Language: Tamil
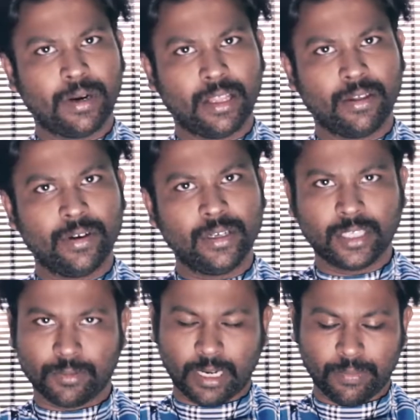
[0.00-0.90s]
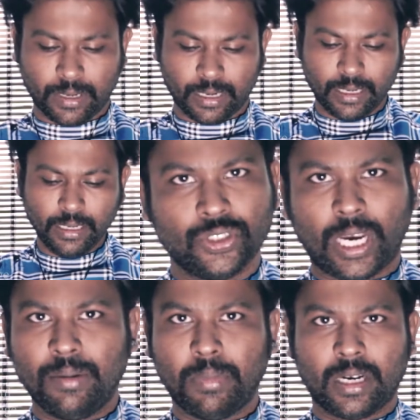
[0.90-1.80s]
பண்ணாதவங்க சப்ஸ்கிரைப் பண்ணாதவங்க
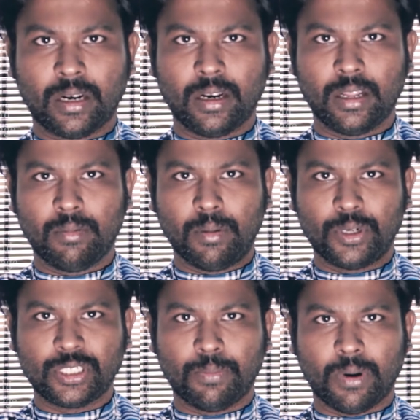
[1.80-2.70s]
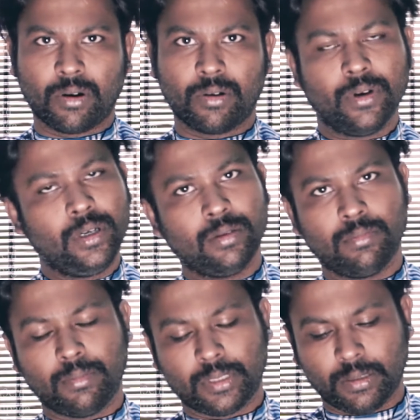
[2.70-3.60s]
ஜாயின் பட்டனில் மெம்பர்ஷிப் ஆகிறவங்க
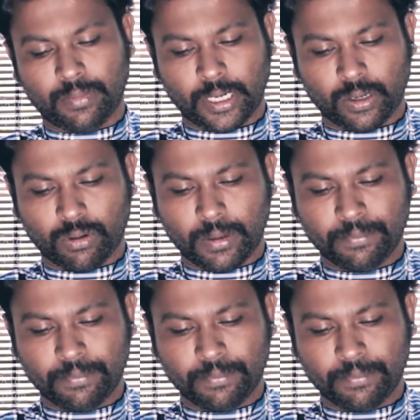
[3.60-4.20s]
மெம்பர்ஷிப் ஆகிக்கோங்க